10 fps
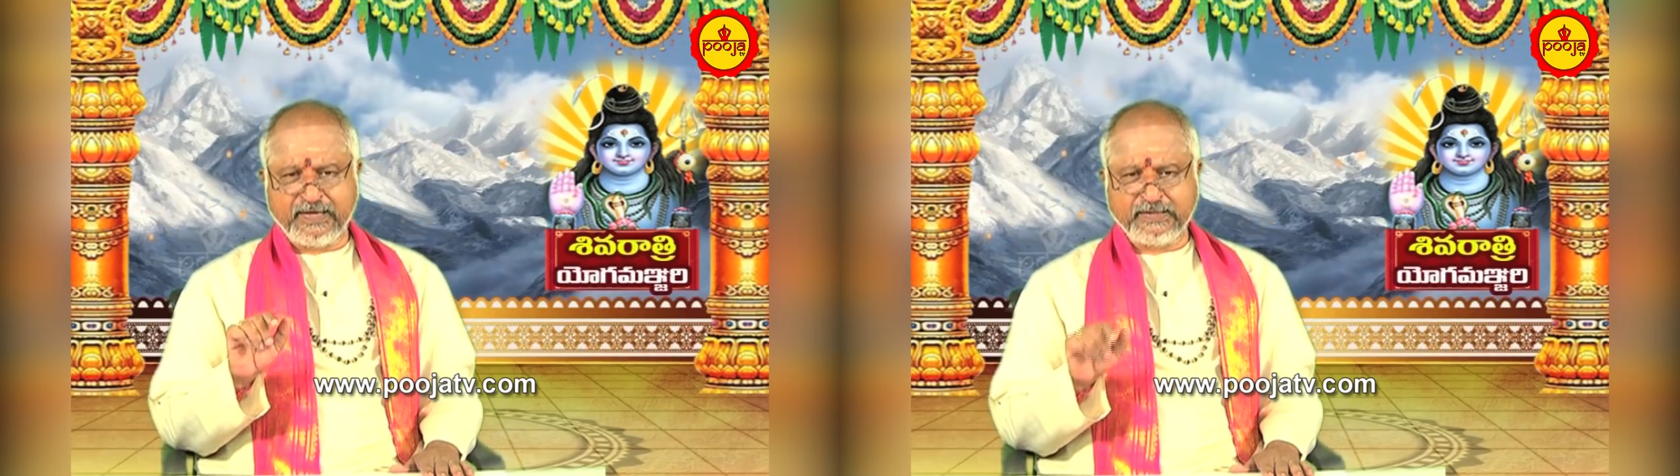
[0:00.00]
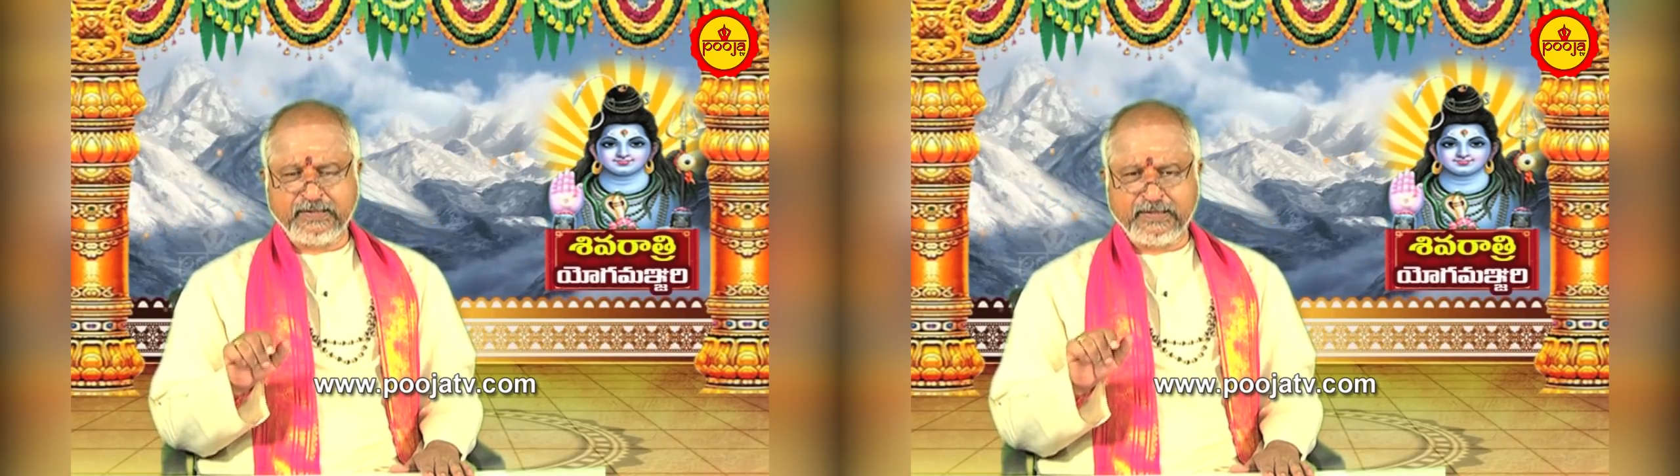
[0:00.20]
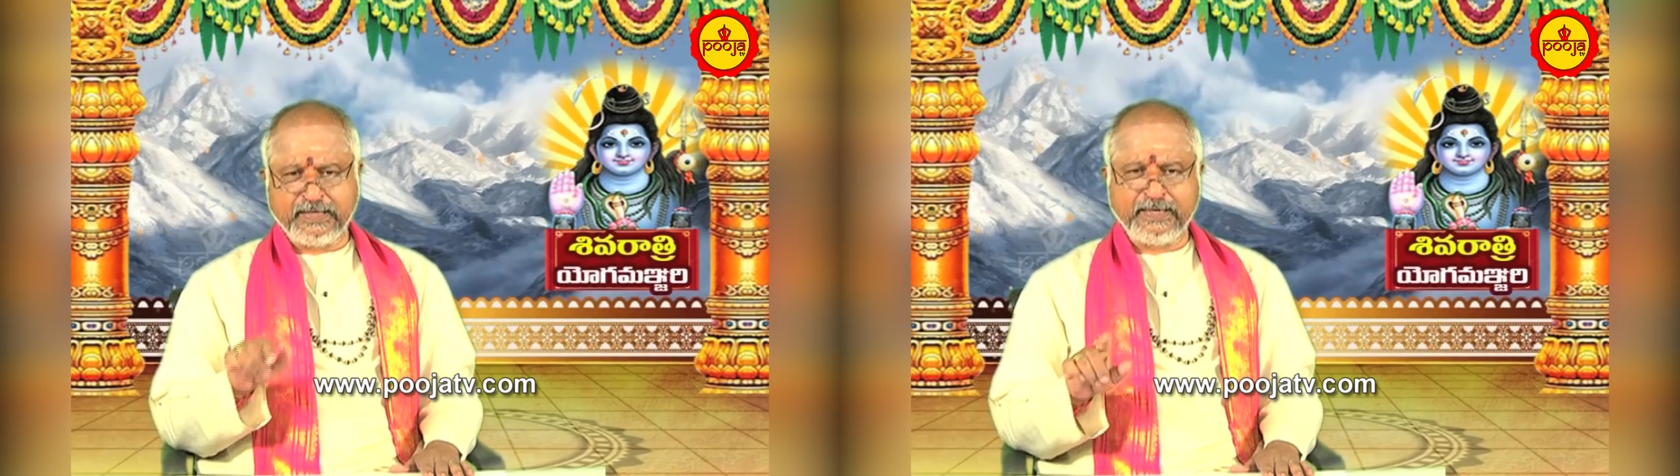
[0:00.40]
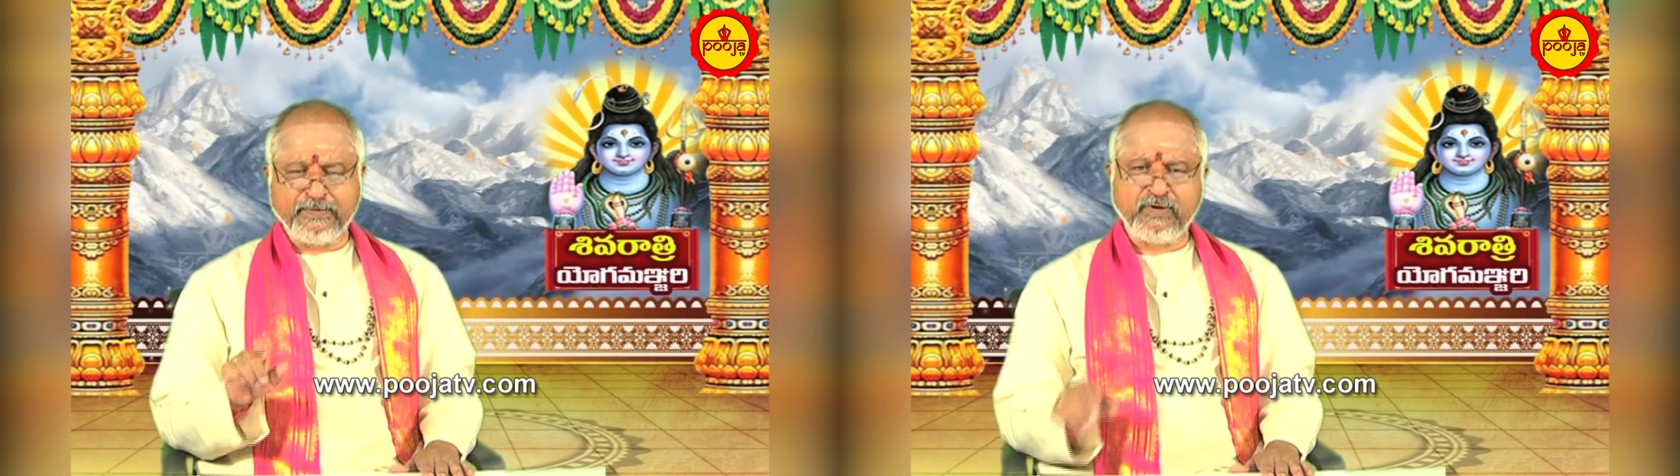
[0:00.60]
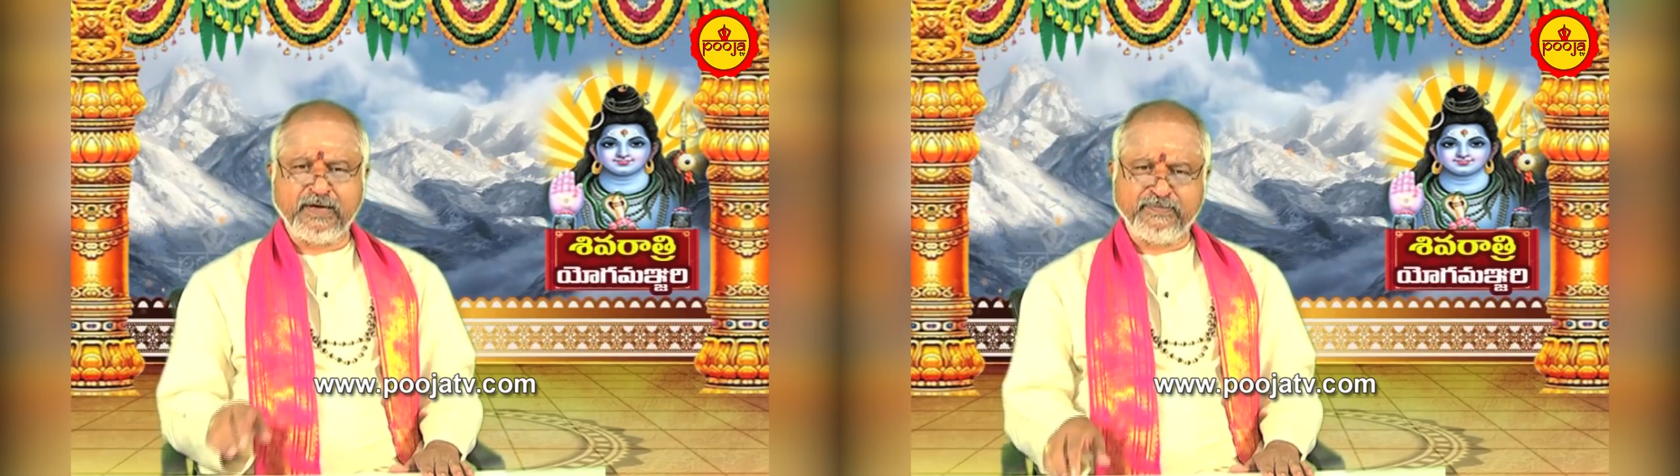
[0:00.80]
అనేది
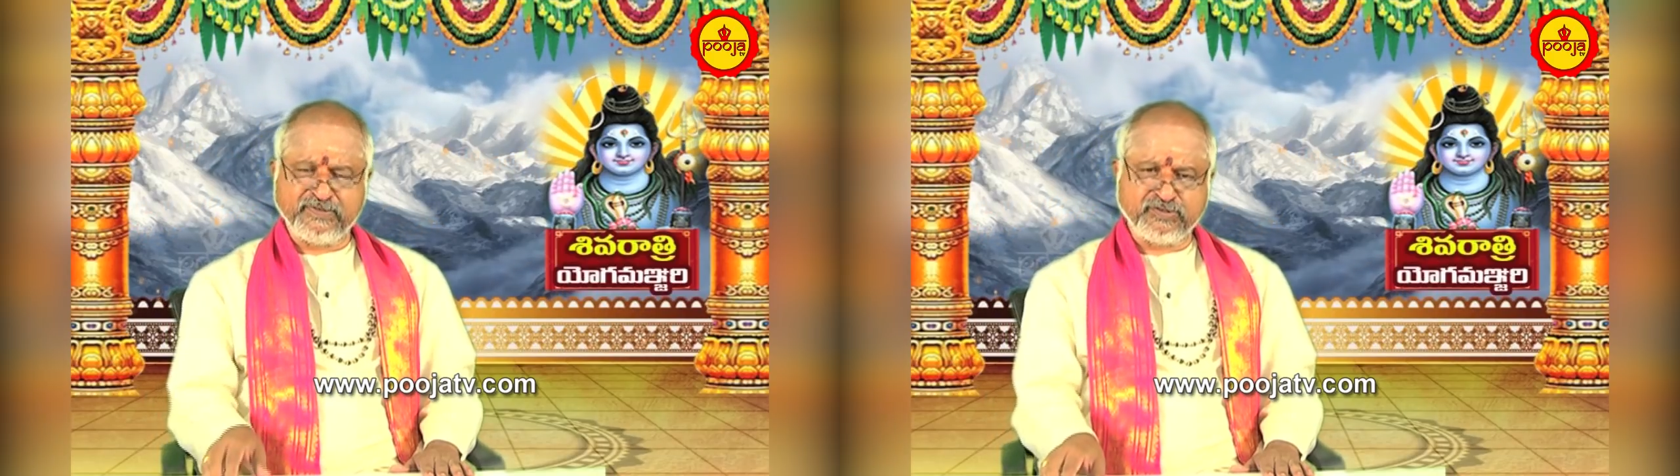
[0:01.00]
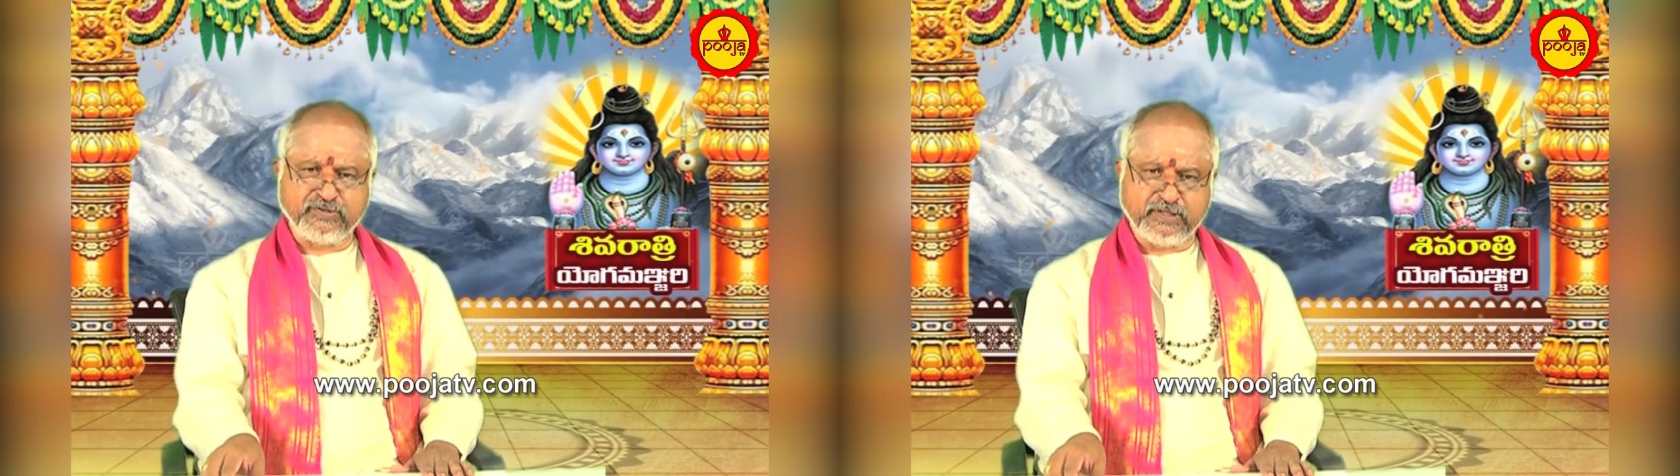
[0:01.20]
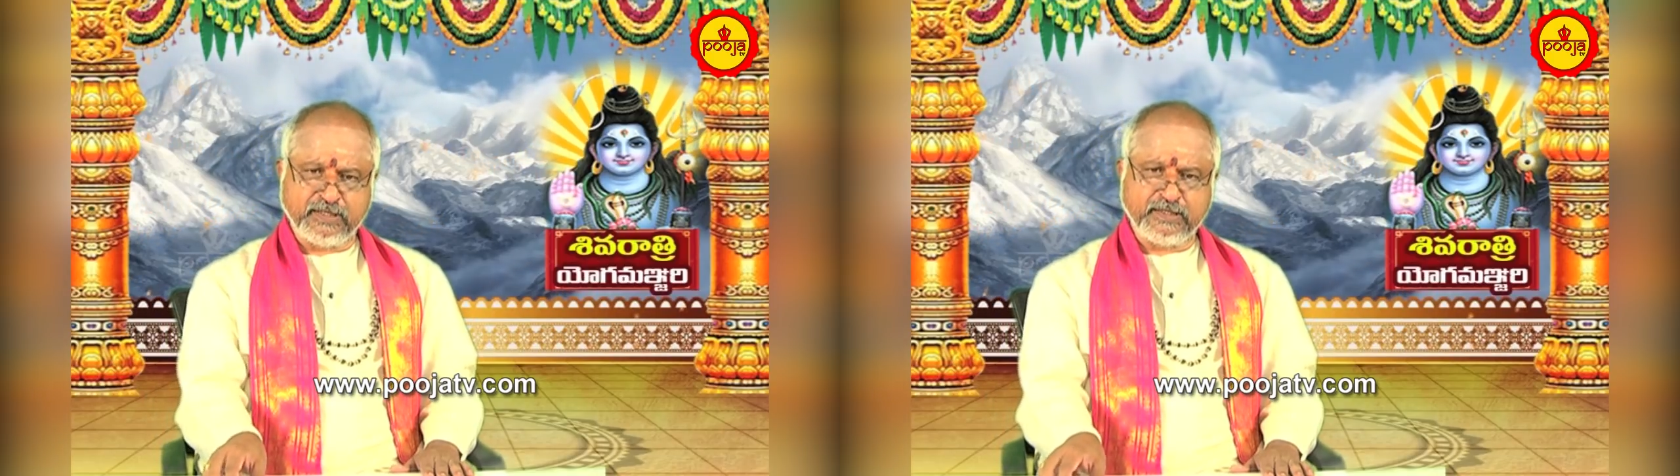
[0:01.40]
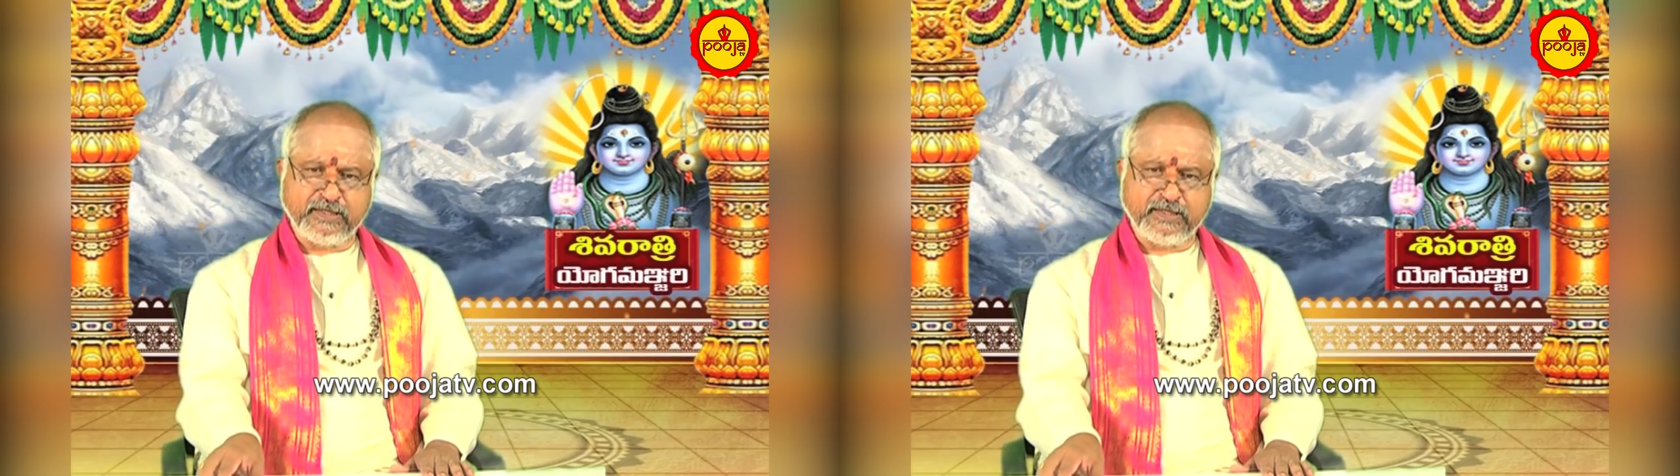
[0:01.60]
ఇదేనేమో అనిపిస్తుంది